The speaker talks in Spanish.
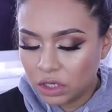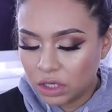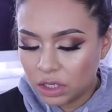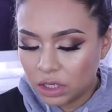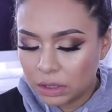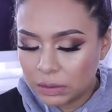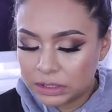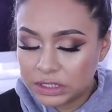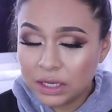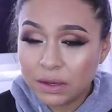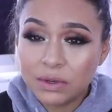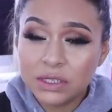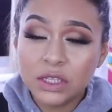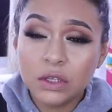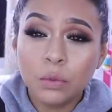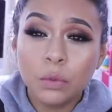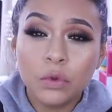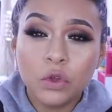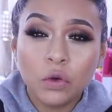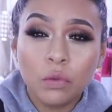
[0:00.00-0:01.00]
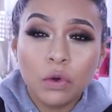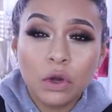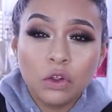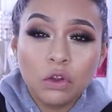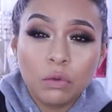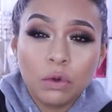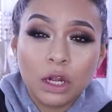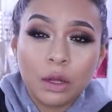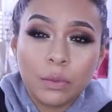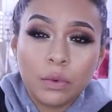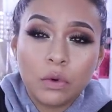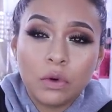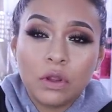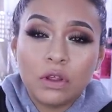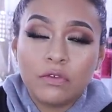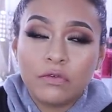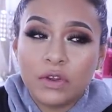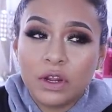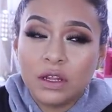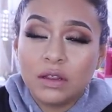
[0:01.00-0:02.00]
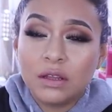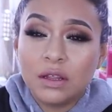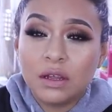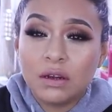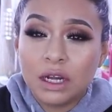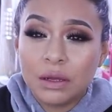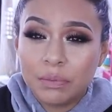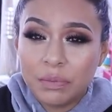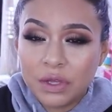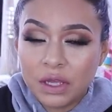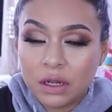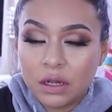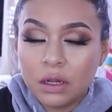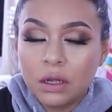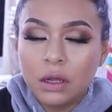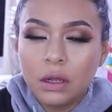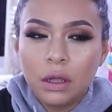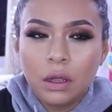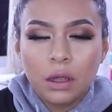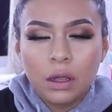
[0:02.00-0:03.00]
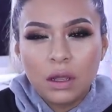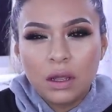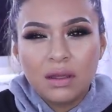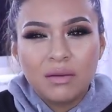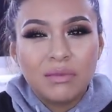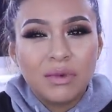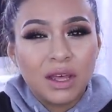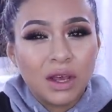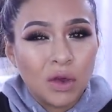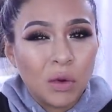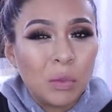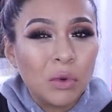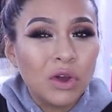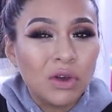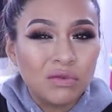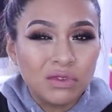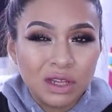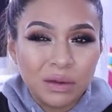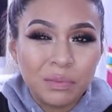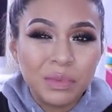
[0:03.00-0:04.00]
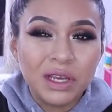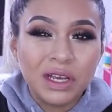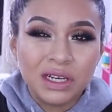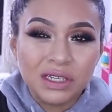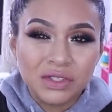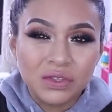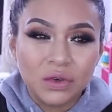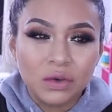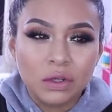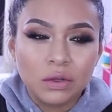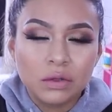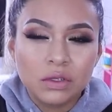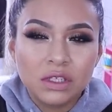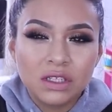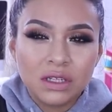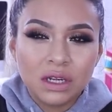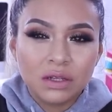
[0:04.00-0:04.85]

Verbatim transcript: que, a veces, a veces yo cuando me la pongo de frente a la piel me da como que una picazón. Entonces